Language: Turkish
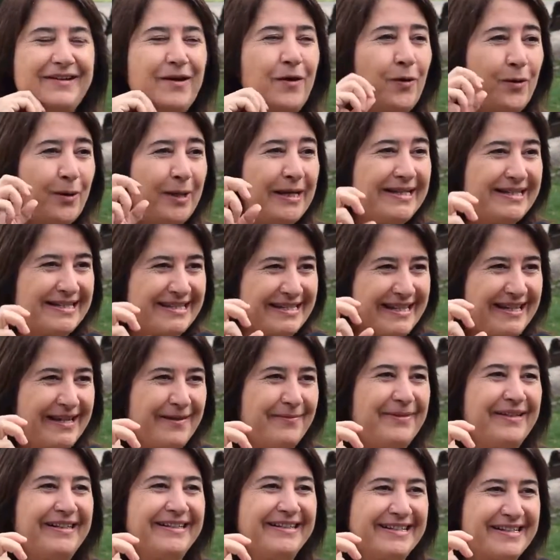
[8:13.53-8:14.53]
öyle
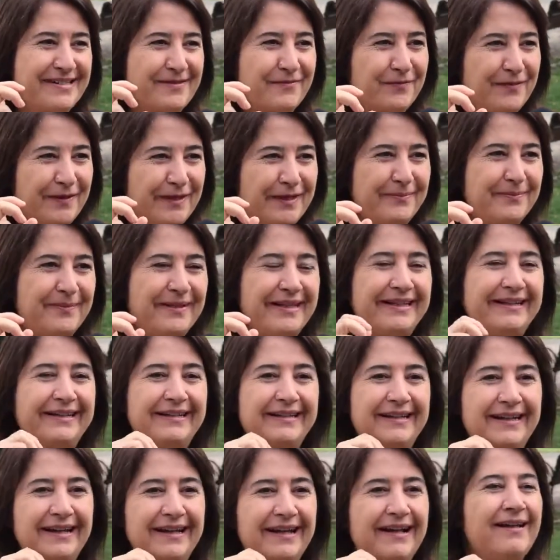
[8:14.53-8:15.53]
izleyebilirsin
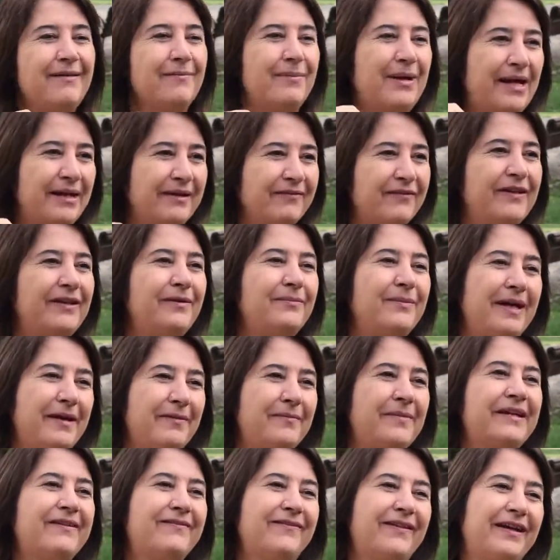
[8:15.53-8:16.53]
filmlerini. Ben filme
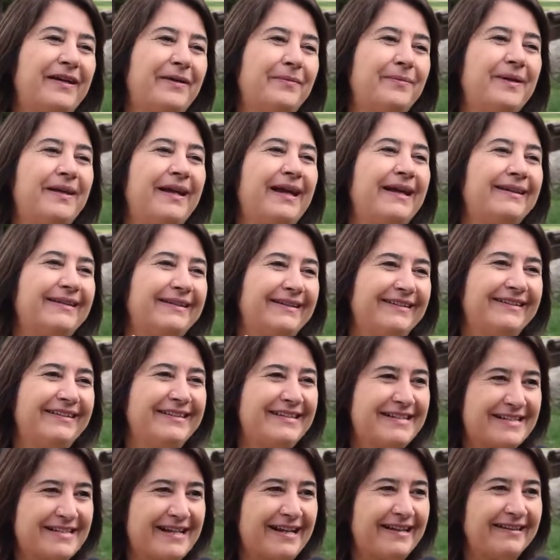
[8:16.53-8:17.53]
emek verebilen
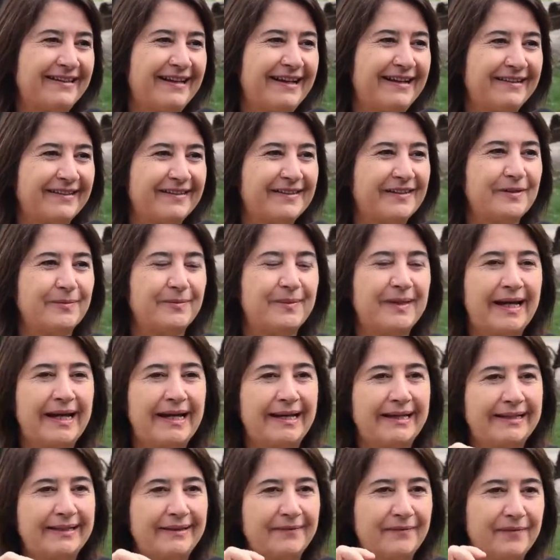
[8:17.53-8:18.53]
insanlardanım.
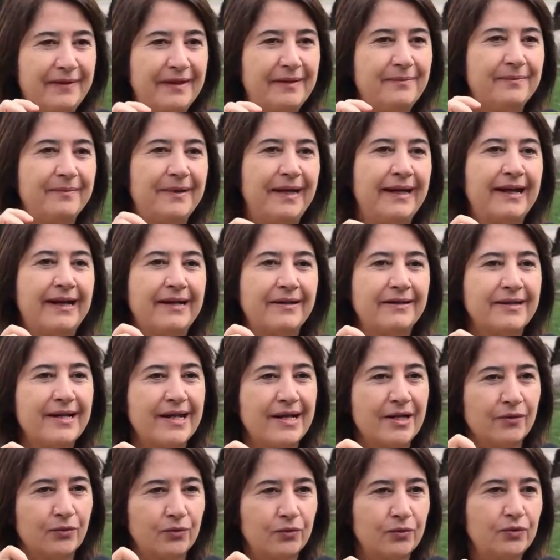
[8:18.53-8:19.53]
Yani film eğer
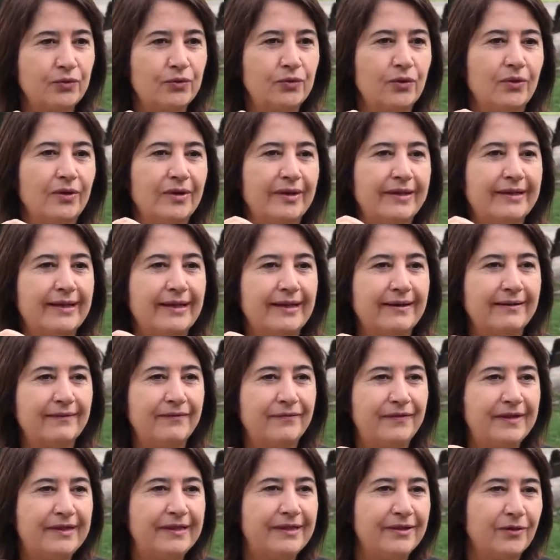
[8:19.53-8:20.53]
duygu olarak,
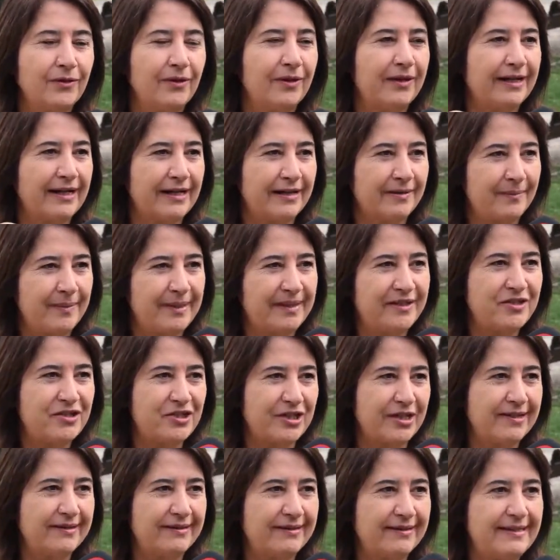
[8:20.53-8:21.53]
fikir olarak beni
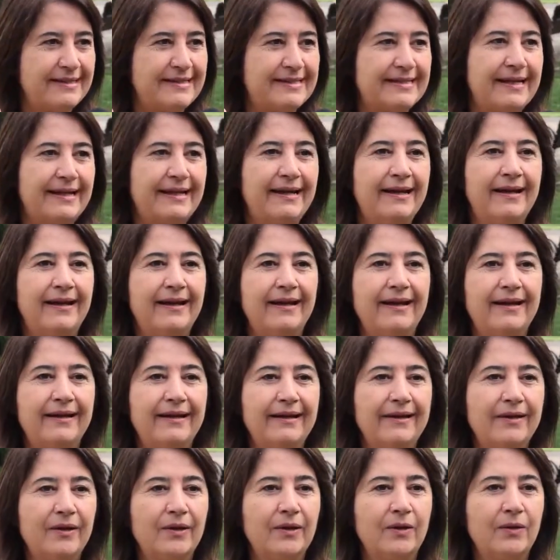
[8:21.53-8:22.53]
çektiyse
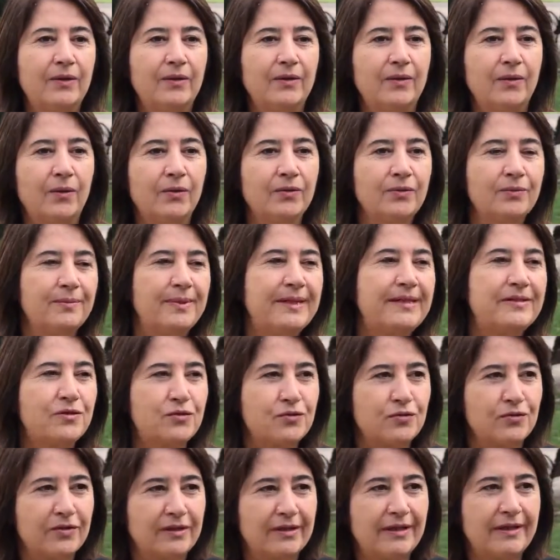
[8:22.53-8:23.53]
e, onun beni
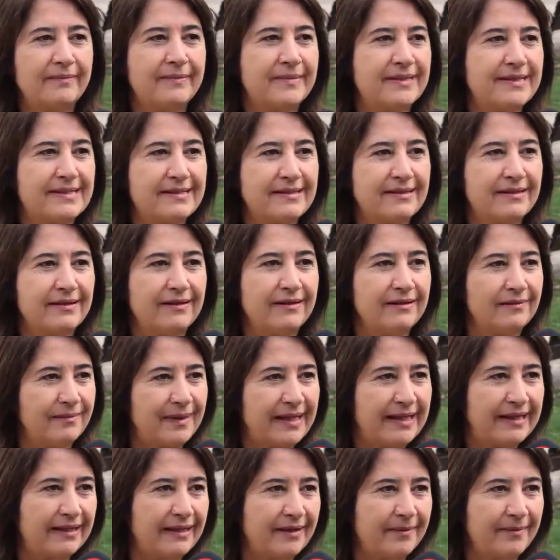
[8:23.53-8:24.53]
sürüklemesini
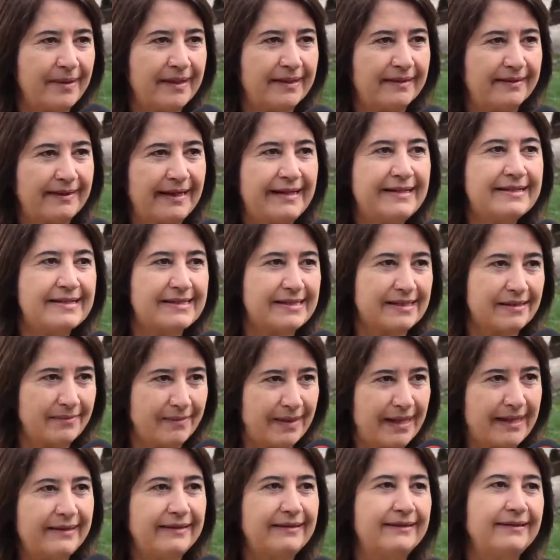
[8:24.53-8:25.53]

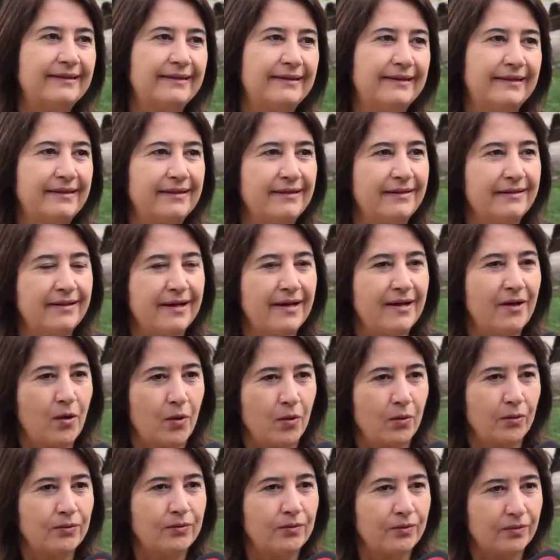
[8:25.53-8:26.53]
beklemektense ben e,
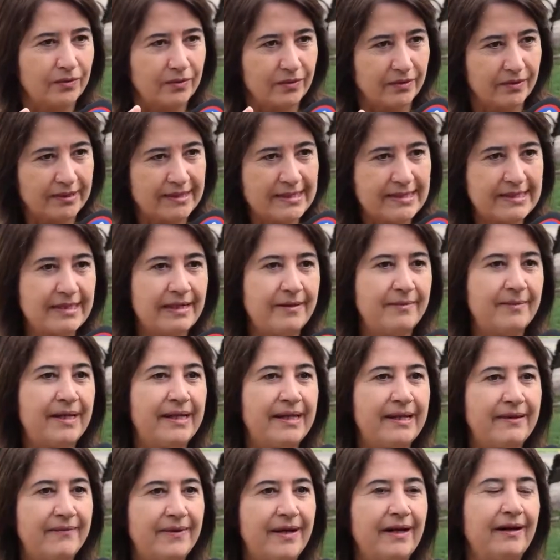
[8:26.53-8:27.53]
onu
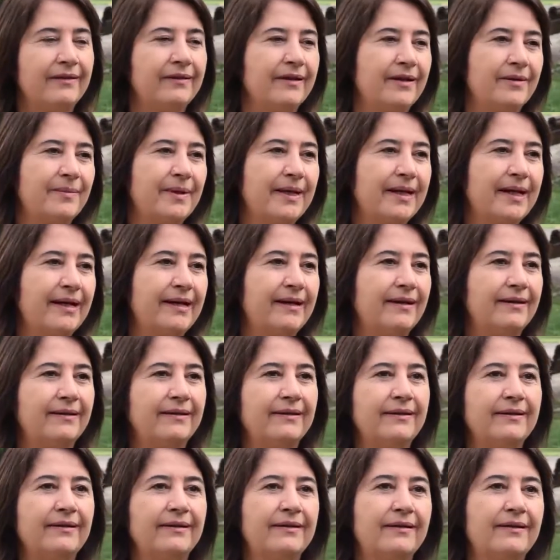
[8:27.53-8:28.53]
izlemeye ve anlamaya
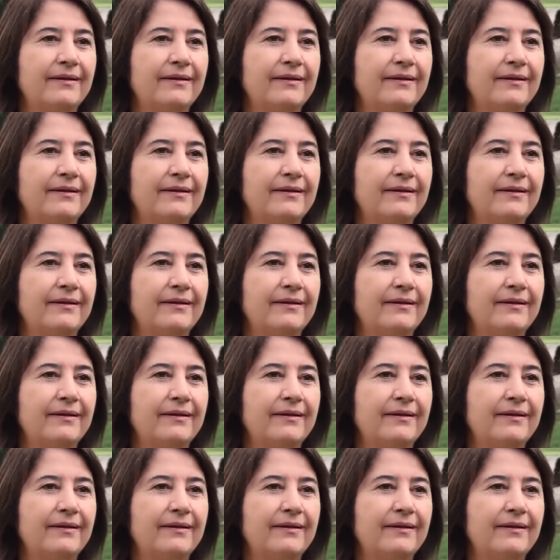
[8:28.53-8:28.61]
e,